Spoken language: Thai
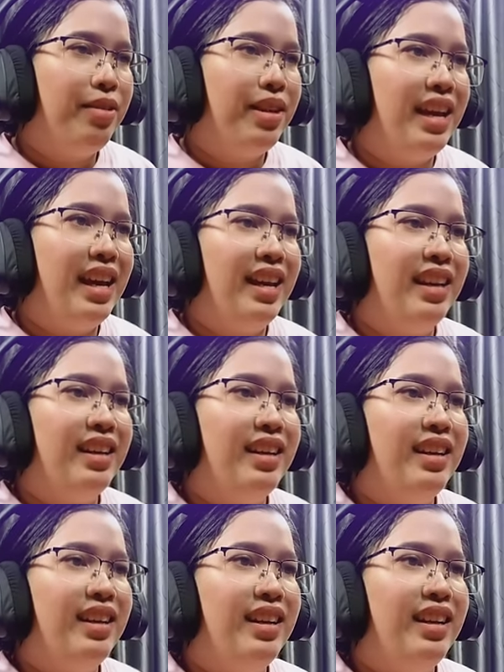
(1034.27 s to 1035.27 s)
โอเค
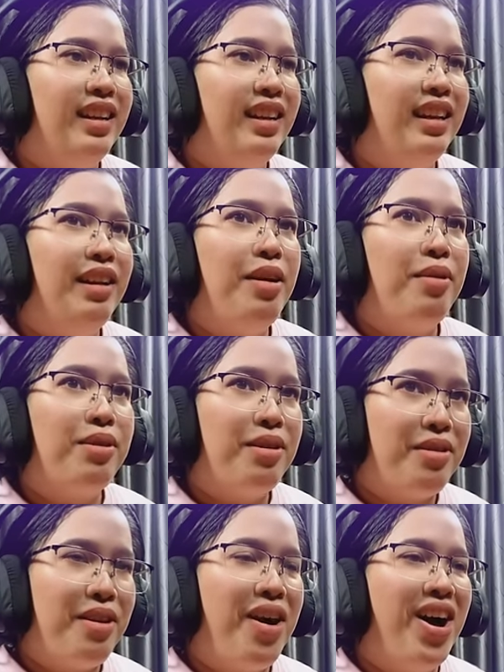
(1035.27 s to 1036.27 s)
แล้วเรา
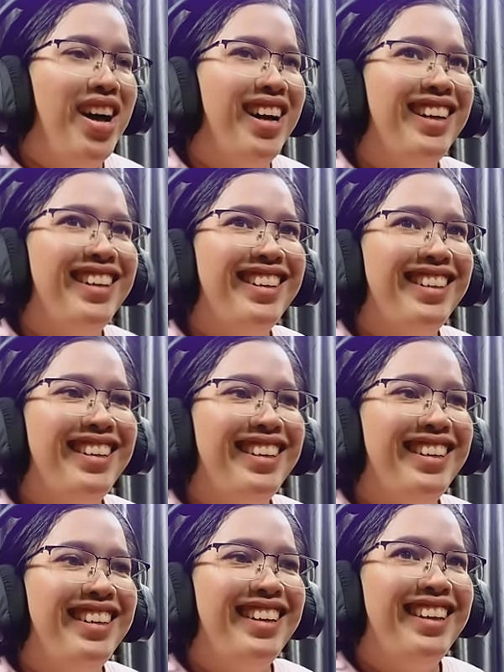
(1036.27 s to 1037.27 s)
ก็รอ
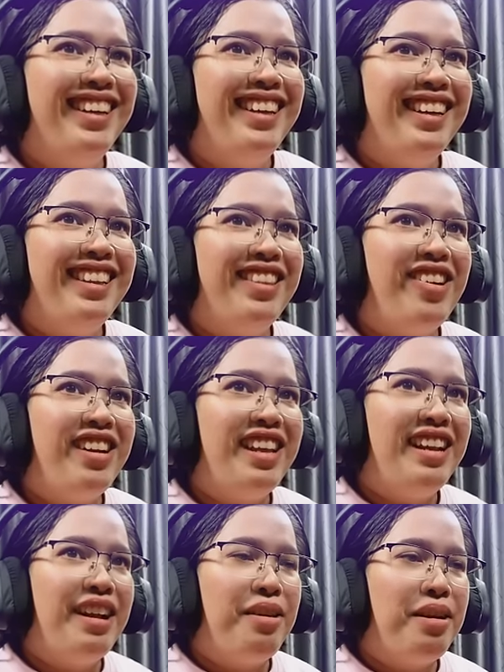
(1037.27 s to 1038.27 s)
ตอน
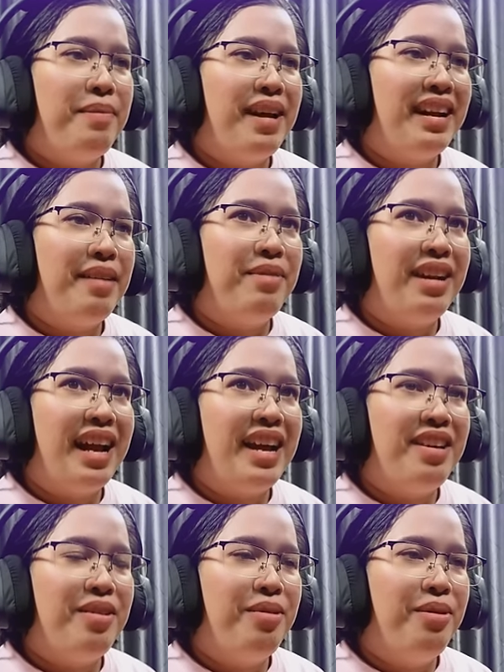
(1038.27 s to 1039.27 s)
นี้เรากำลังทำอะไร
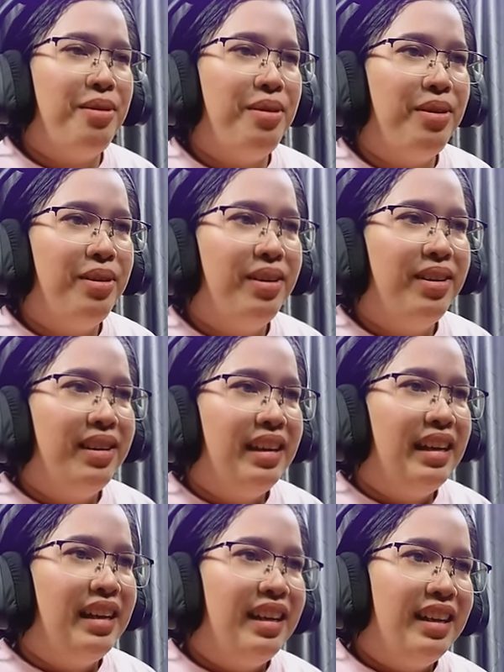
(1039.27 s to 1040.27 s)
อยู่
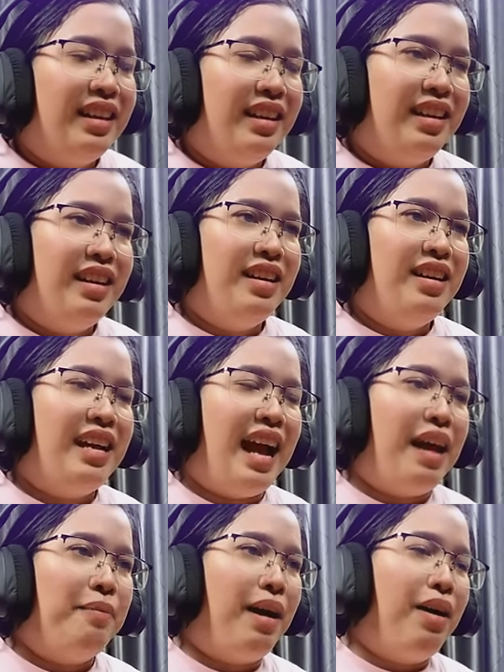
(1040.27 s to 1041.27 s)
ก็คือ
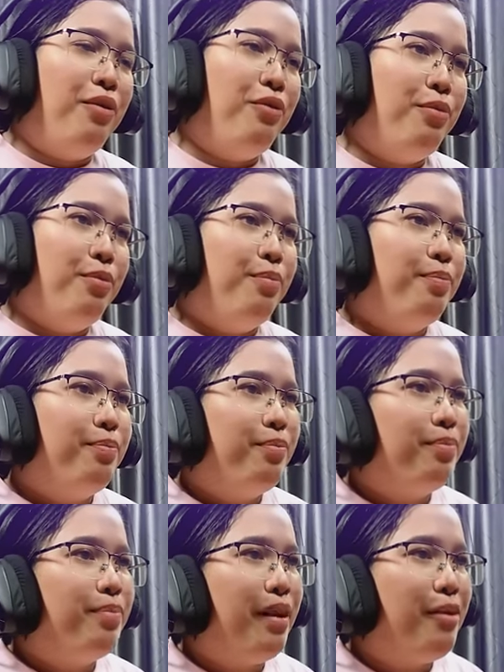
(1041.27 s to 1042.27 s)
การเผา
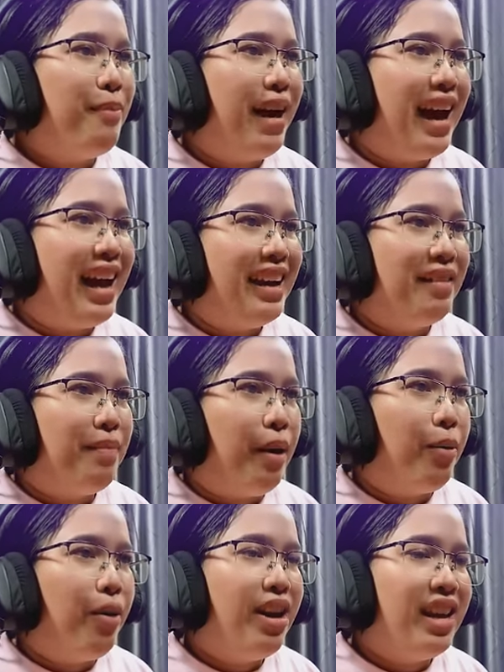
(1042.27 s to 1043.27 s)
ไม้
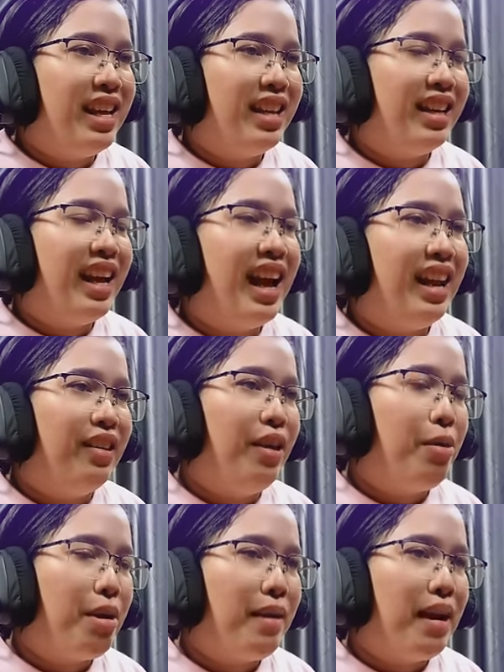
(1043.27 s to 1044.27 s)
เผาก้อนหินค่ะ
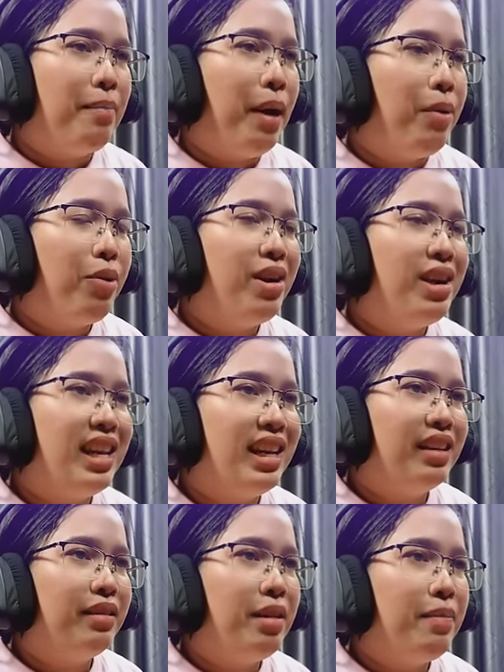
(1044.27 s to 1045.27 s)
เรากำลังเผาก้อนหิ
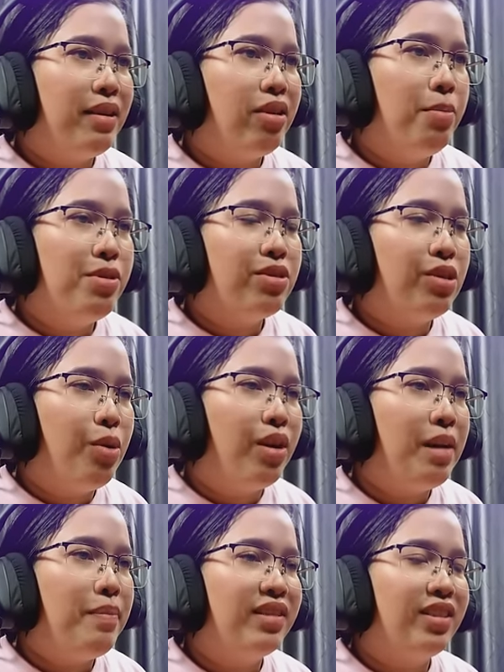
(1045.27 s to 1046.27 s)
นที่เป็นคอมโบสโต
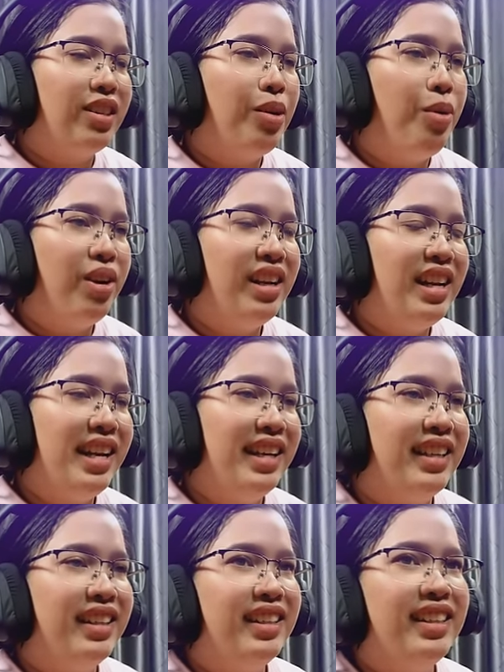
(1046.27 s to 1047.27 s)
นให้เป็นสโตนนั่นเอ
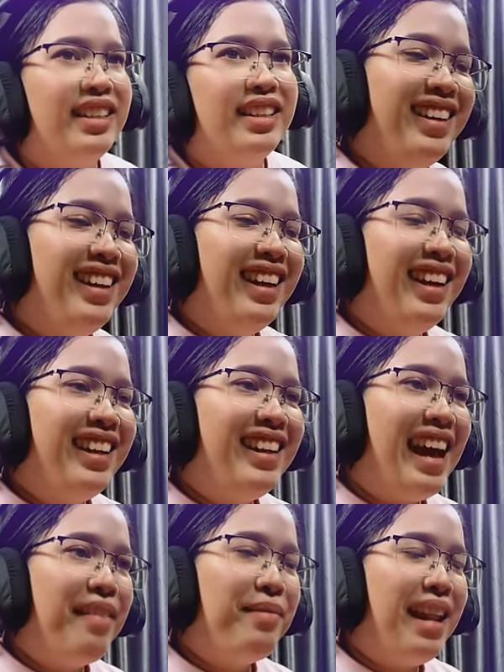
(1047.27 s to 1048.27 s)
ง
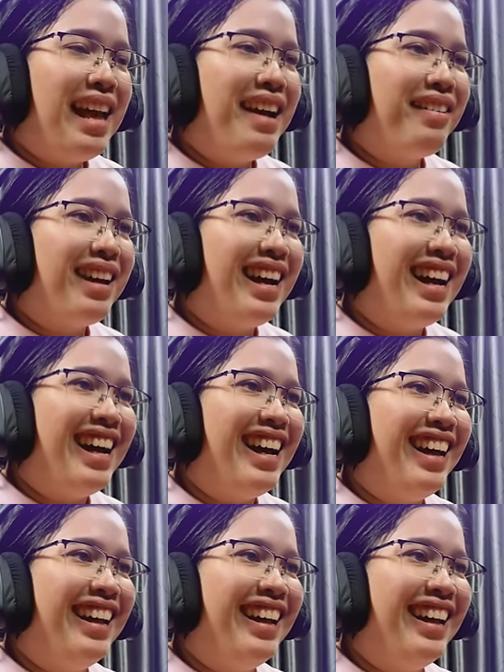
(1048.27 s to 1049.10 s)
ดับแล้วค่ะ